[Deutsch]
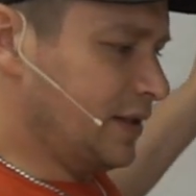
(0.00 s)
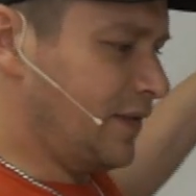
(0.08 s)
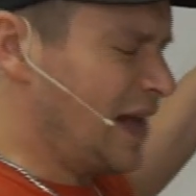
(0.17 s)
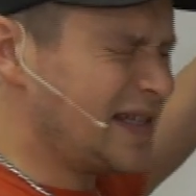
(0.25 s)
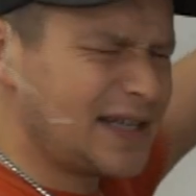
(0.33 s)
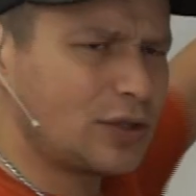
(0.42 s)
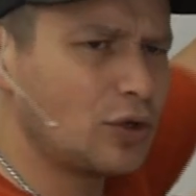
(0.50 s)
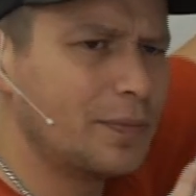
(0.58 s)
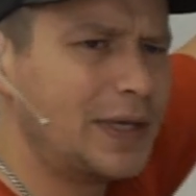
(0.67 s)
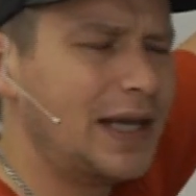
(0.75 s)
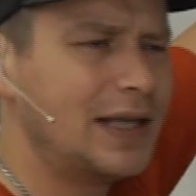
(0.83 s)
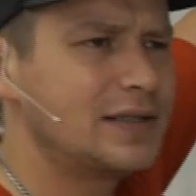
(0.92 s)
wenn es darum
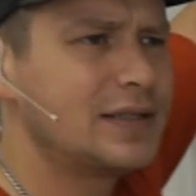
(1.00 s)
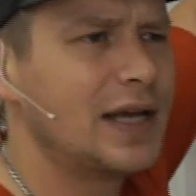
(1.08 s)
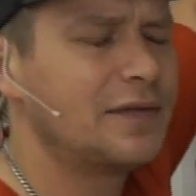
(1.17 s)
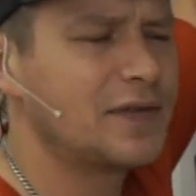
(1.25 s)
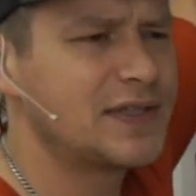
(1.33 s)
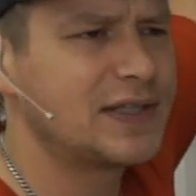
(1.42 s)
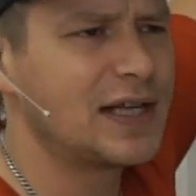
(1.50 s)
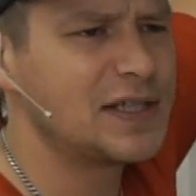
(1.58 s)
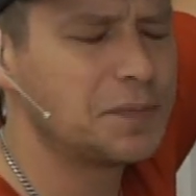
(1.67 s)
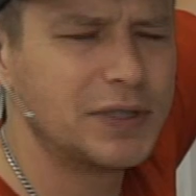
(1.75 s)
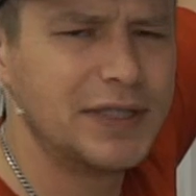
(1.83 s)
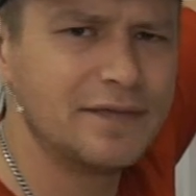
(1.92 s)
geht, etwas zu
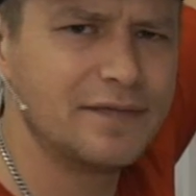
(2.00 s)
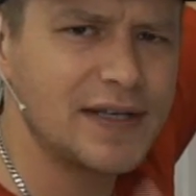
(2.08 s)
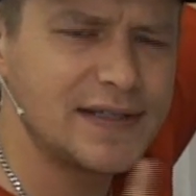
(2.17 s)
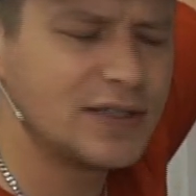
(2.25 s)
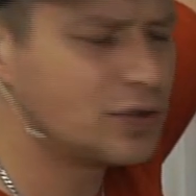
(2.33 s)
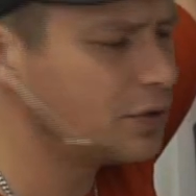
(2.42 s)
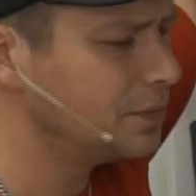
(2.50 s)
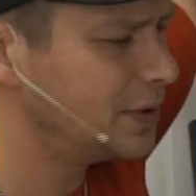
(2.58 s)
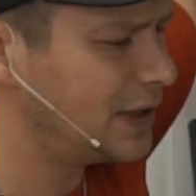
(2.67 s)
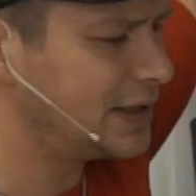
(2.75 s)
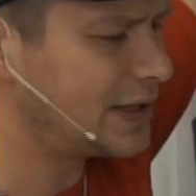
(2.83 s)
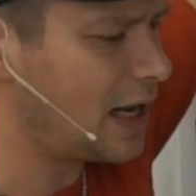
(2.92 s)
transportieren, was nicht
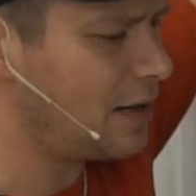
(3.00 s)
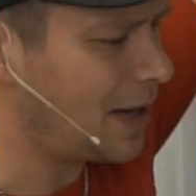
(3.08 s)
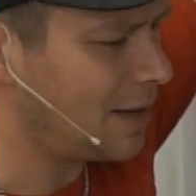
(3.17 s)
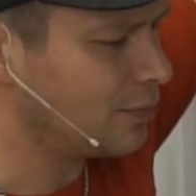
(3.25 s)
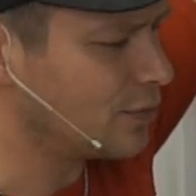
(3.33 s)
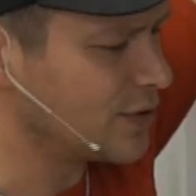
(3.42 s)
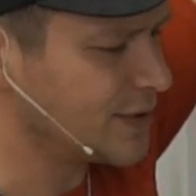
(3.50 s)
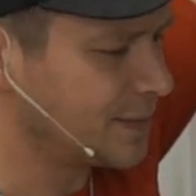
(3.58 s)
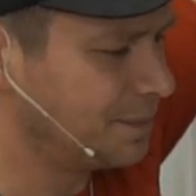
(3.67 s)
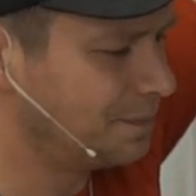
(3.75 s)
unbedingt teilbleiben muss.